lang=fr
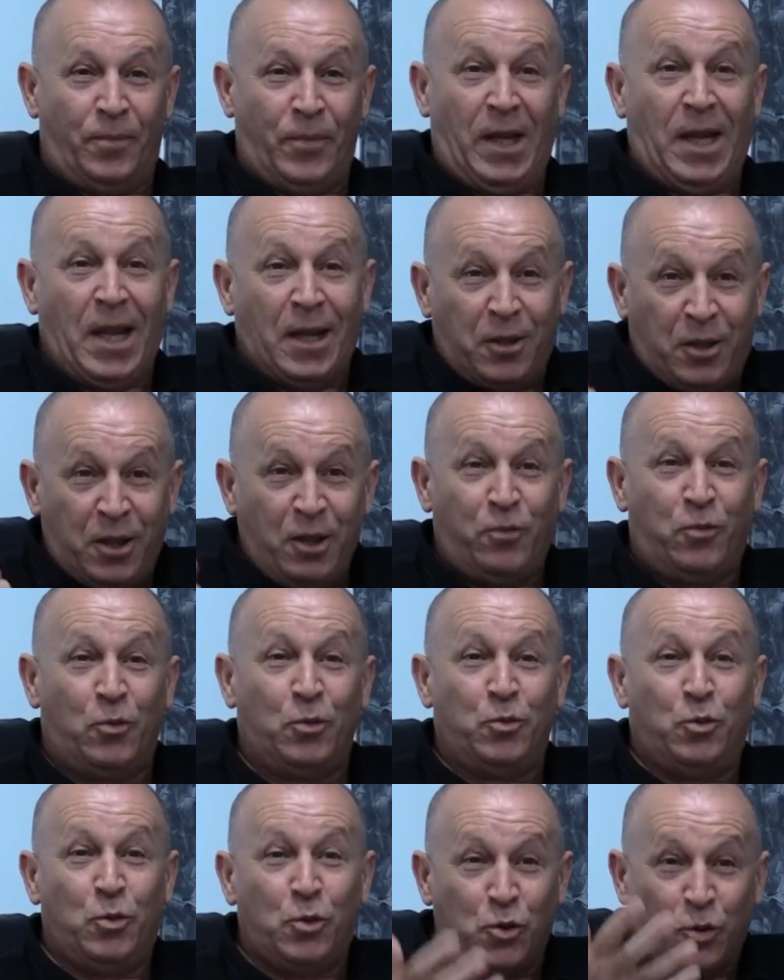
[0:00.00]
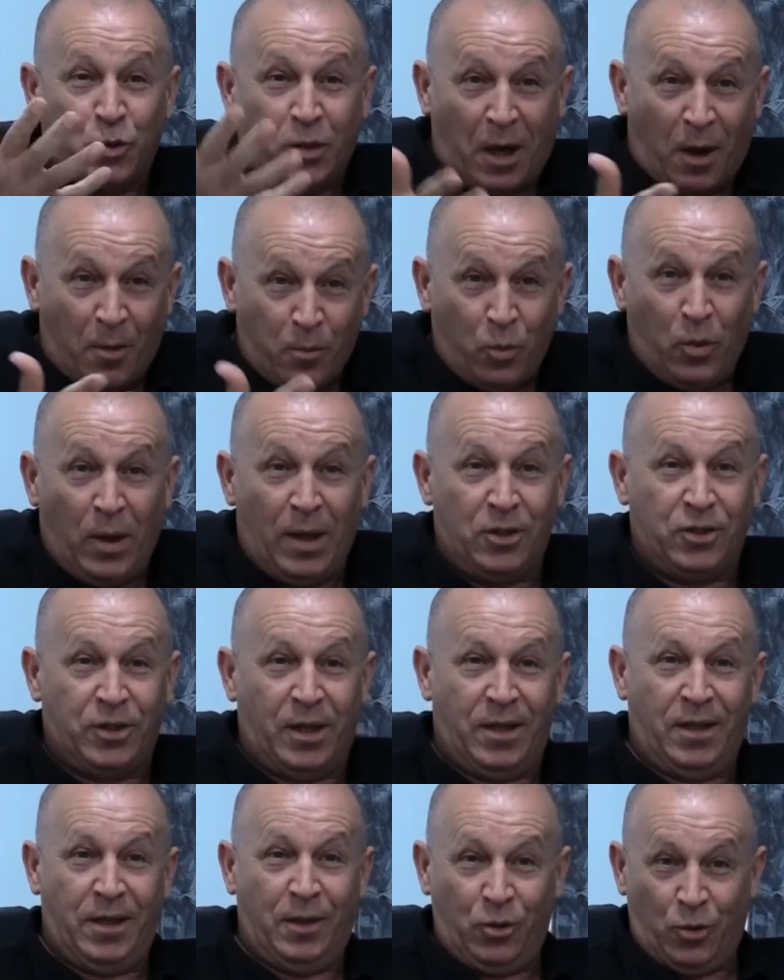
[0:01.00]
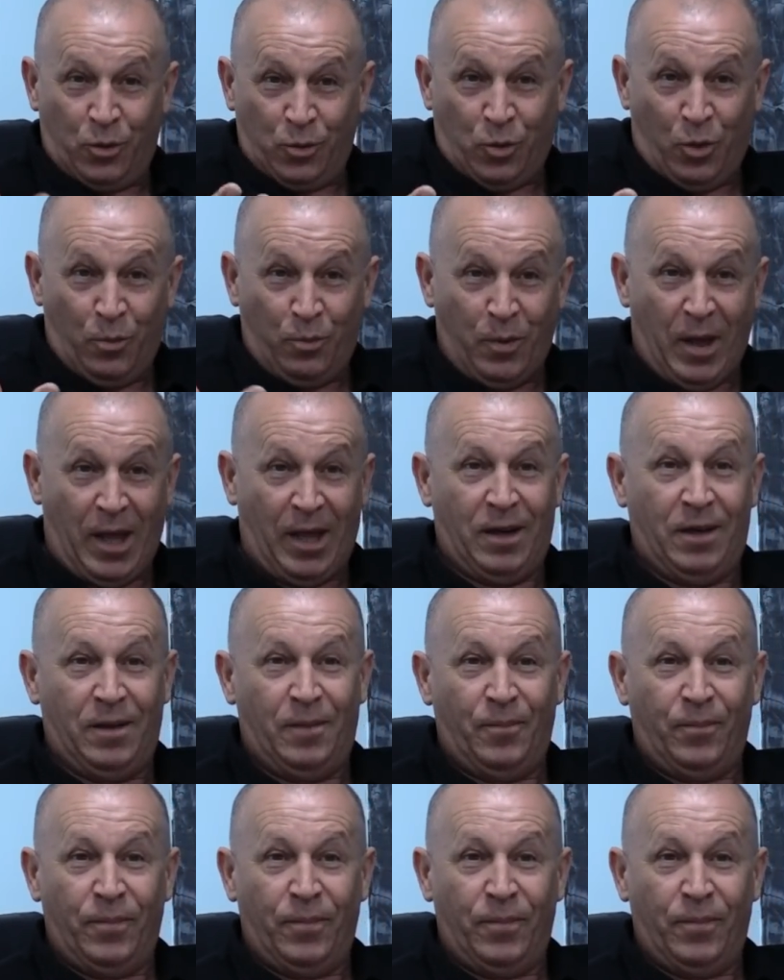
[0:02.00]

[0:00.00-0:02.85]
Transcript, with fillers: Il a défendu ce drapeau algérien dont on parle.